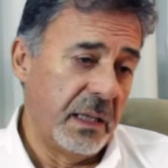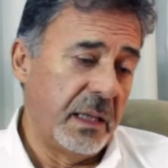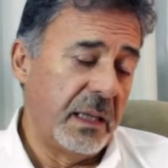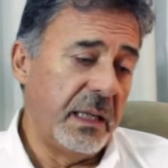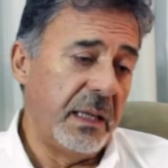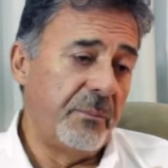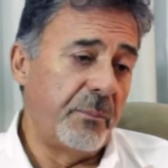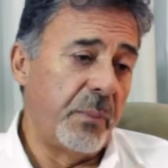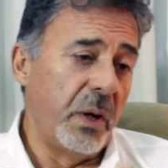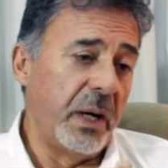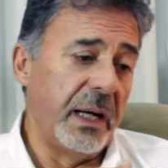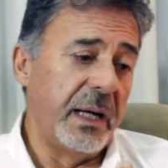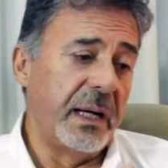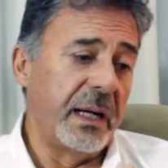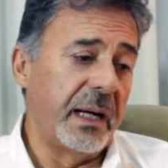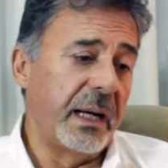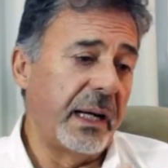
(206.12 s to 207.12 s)
y ponen
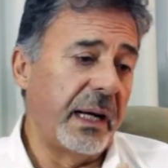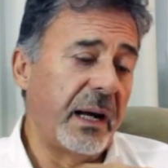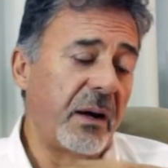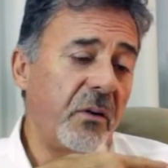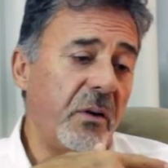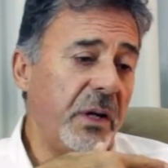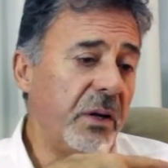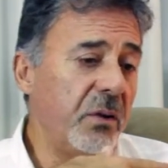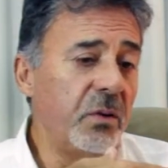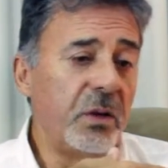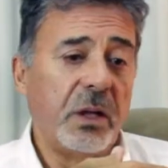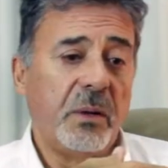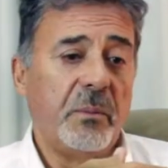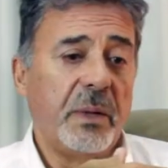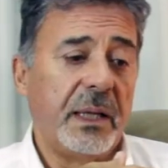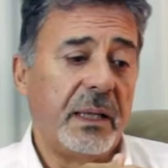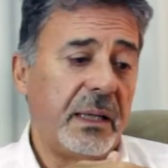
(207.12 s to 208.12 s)
en riesgo
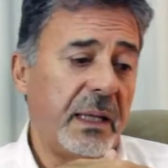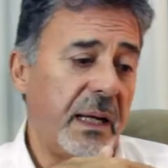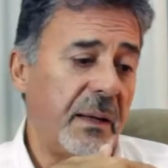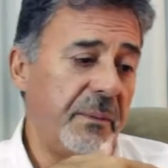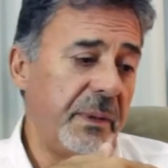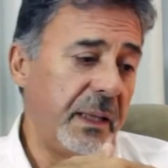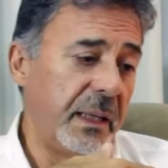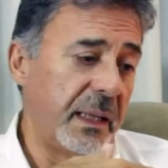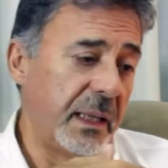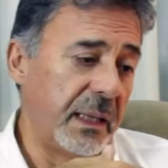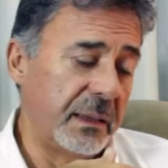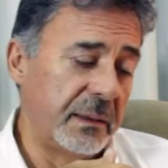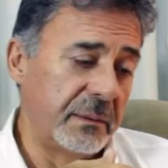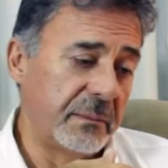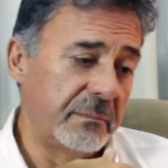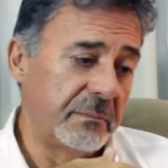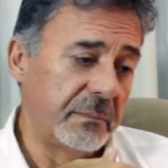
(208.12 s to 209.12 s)
inútilmente la
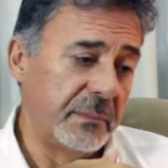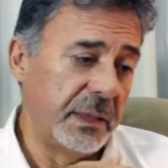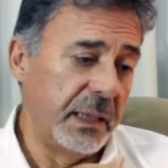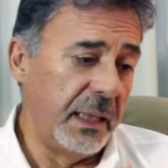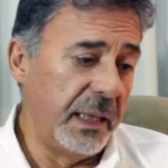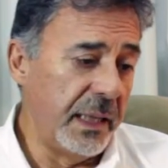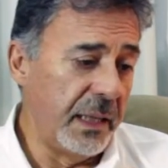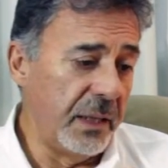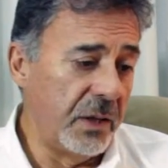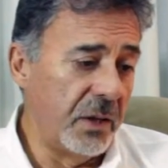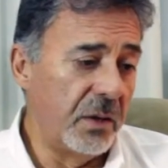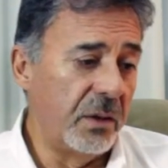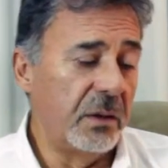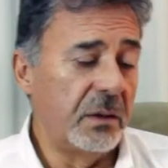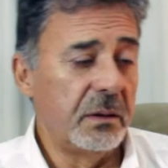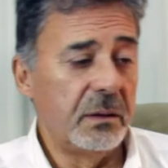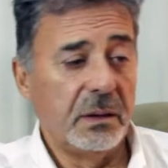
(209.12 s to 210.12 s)
vida del
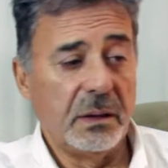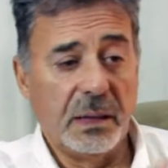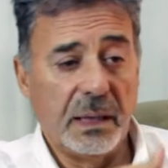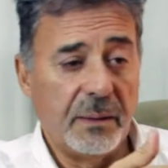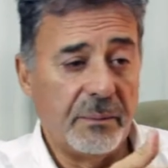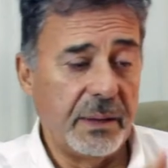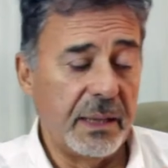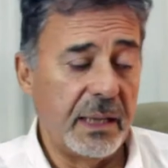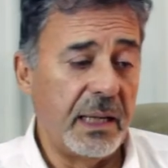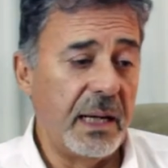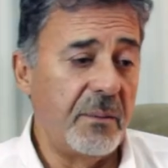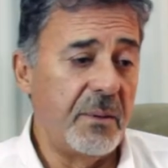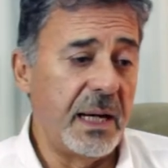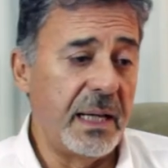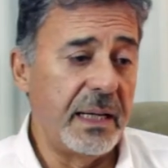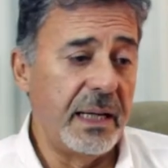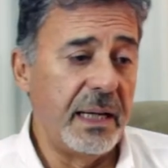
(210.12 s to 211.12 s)
niño y la vida de la
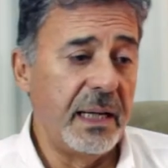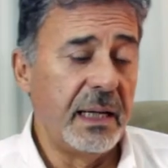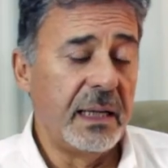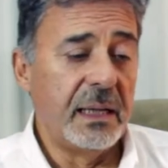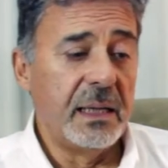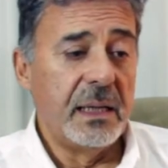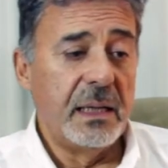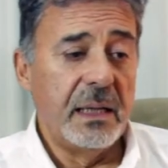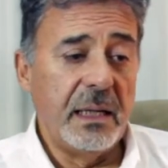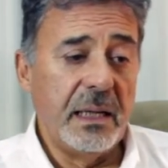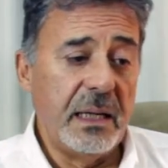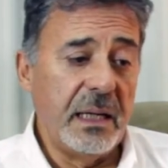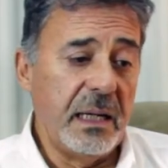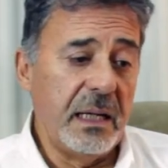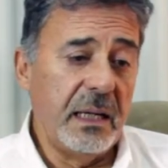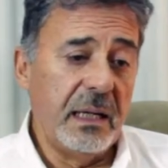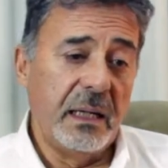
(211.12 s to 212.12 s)
madre
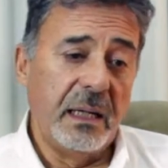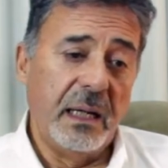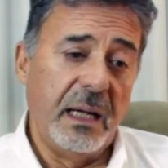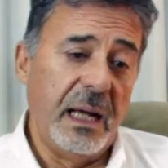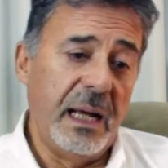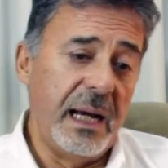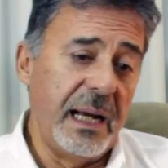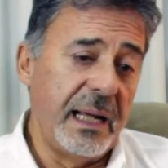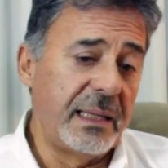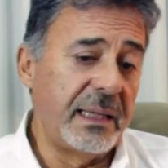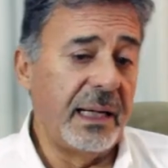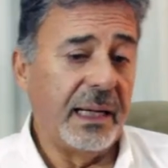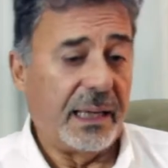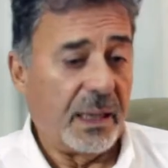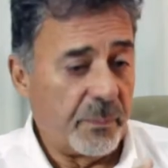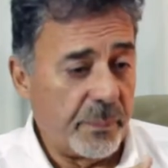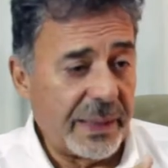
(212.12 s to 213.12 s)
y el
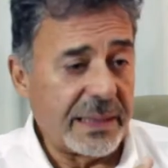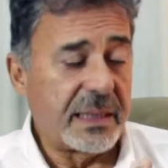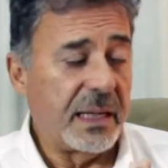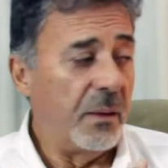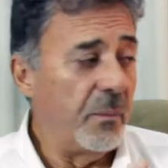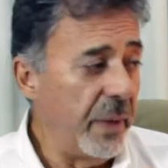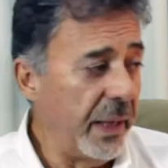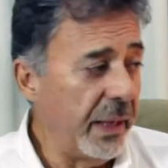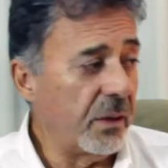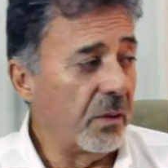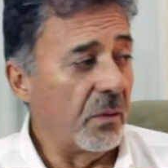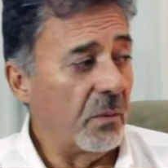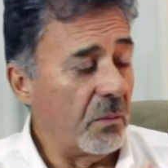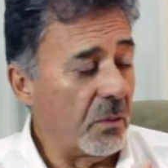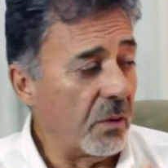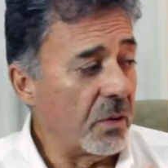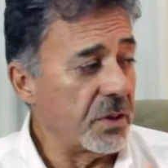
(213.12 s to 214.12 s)
estrés que pase al médico
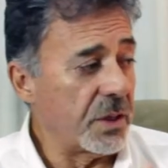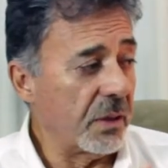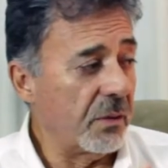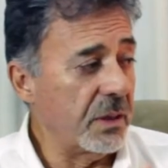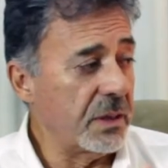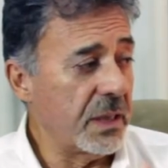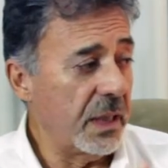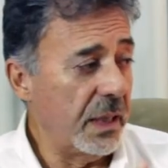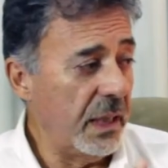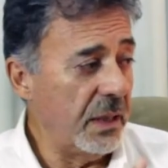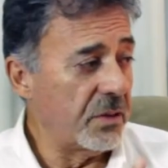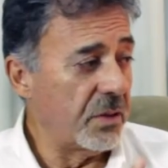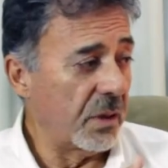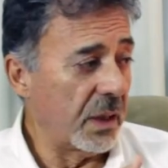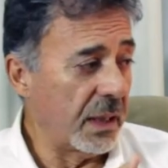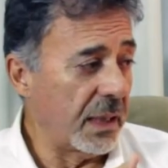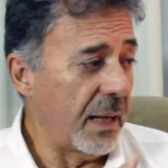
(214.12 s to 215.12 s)
como consecuencia de
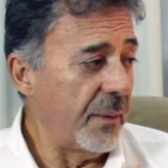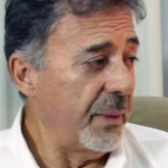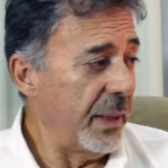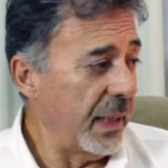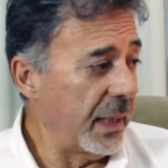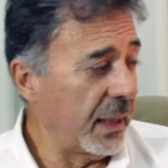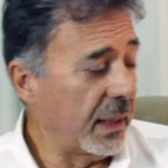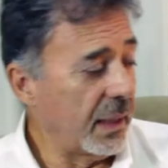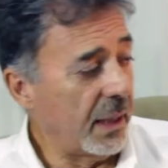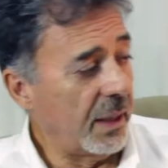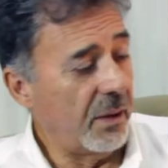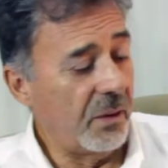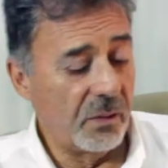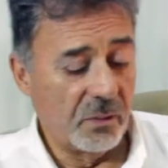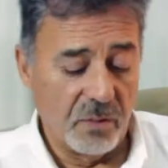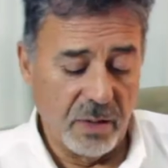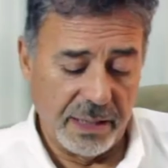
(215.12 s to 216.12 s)
eso, que también hay que
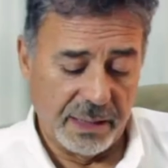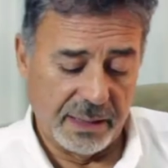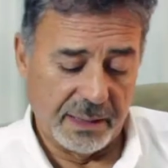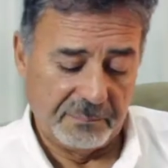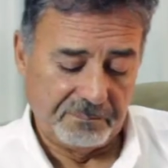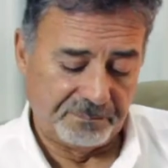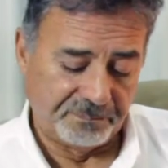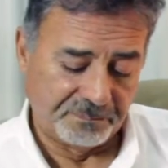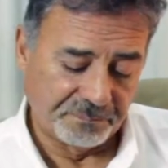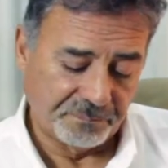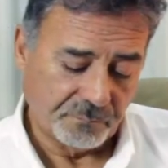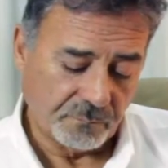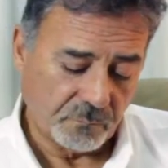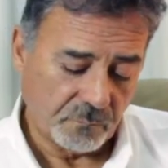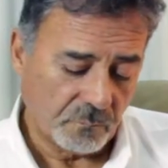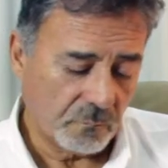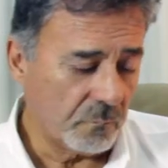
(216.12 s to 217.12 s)
tenerlo en cuenta.
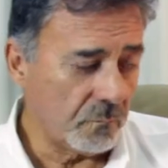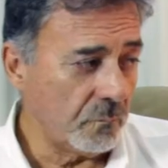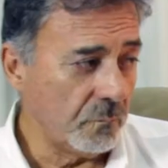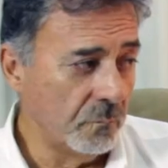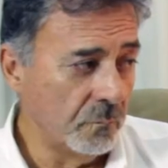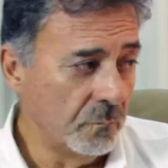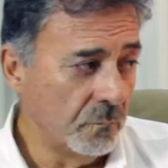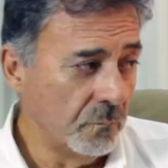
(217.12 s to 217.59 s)
Doctor, con respecto